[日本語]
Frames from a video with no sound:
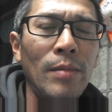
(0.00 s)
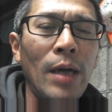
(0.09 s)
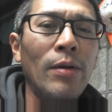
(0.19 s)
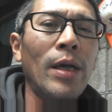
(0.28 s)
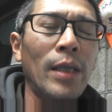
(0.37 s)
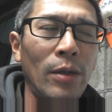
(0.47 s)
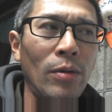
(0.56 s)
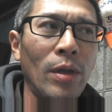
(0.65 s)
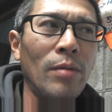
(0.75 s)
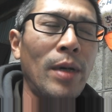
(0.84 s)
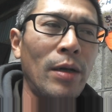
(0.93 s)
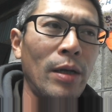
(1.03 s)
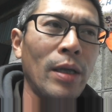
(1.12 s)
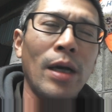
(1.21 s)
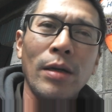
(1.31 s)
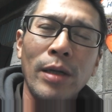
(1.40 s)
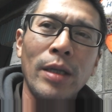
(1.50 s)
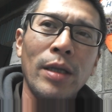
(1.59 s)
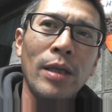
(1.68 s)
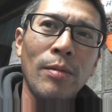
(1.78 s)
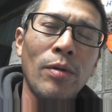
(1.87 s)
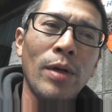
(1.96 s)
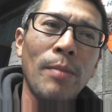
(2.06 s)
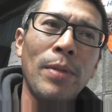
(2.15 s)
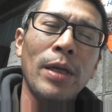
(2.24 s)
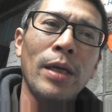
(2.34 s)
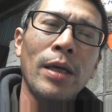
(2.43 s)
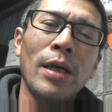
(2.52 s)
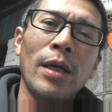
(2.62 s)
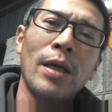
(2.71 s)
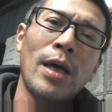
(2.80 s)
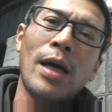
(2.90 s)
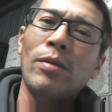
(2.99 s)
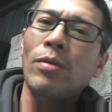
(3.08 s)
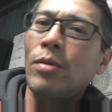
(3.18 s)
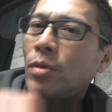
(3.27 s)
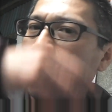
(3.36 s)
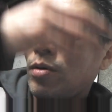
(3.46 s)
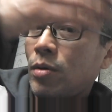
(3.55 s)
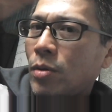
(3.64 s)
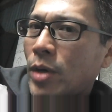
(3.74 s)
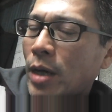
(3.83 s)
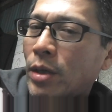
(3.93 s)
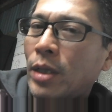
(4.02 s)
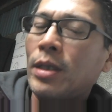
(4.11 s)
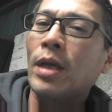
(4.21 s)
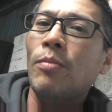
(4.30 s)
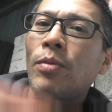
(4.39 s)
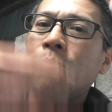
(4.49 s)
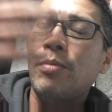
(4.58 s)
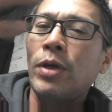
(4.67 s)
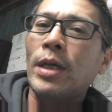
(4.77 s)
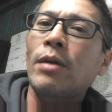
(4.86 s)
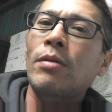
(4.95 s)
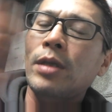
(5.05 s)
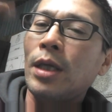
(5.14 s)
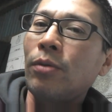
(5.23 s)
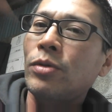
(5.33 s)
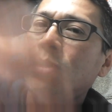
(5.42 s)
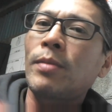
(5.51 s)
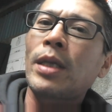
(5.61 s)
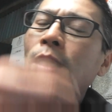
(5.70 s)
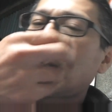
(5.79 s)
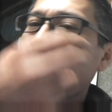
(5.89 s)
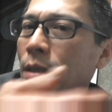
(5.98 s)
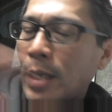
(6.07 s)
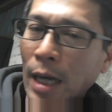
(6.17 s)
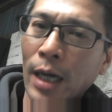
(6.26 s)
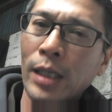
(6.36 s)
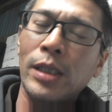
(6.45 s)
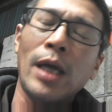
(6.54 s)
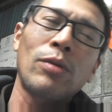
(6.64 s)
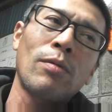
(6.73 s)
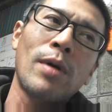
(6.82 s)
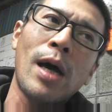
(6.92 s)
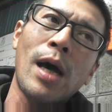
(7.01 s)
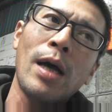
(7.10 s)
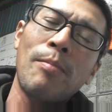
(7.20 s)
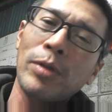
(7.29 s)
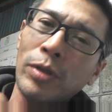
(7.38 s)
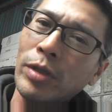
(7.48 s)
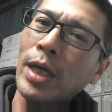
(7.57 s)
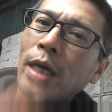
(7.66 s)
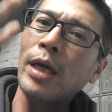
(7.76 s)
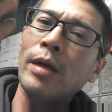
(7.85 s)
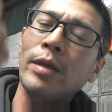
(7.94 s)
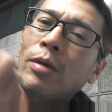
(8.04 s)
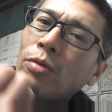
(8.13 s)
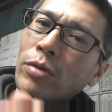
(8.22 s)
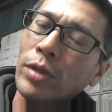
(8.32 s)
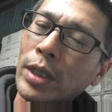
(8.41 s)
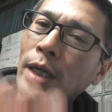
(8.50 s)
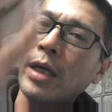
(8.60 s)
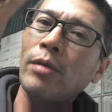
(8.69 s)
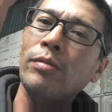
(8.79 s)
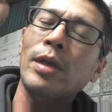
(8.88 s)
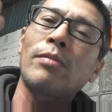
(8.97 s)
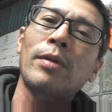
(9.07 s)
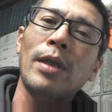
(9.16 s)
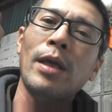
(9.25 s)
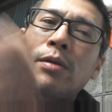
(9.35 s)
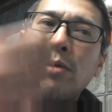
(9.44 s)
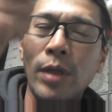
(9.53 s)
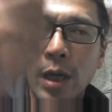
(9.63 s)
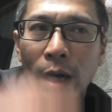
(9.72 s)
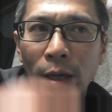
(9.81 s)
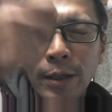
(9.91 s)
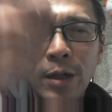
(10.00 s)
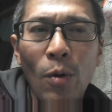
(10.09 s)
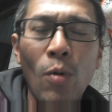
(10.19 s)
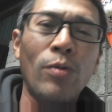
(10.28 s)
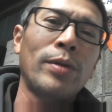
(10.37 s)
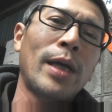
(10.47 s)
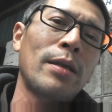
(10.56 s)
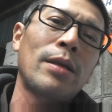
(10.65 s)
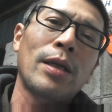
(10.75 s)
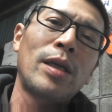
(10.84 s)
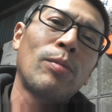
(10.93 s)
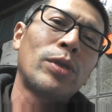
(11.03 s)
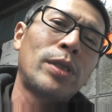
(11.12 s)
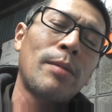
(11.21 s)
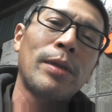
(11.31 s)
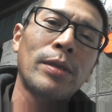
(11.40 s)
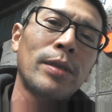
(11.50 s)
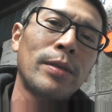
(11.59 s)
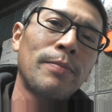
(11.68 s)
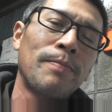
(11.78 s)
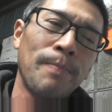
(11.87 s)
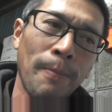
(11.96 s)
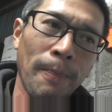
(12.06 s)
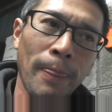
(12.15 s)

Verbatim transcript: り屋根去年のり屋根格屋根でもやっぱりあの500リッターのポリタンクに薄めて流した後はやっぱ吸い上げこの吸い上げが良くなるんできゅうりが多くなった気もしてます、うん、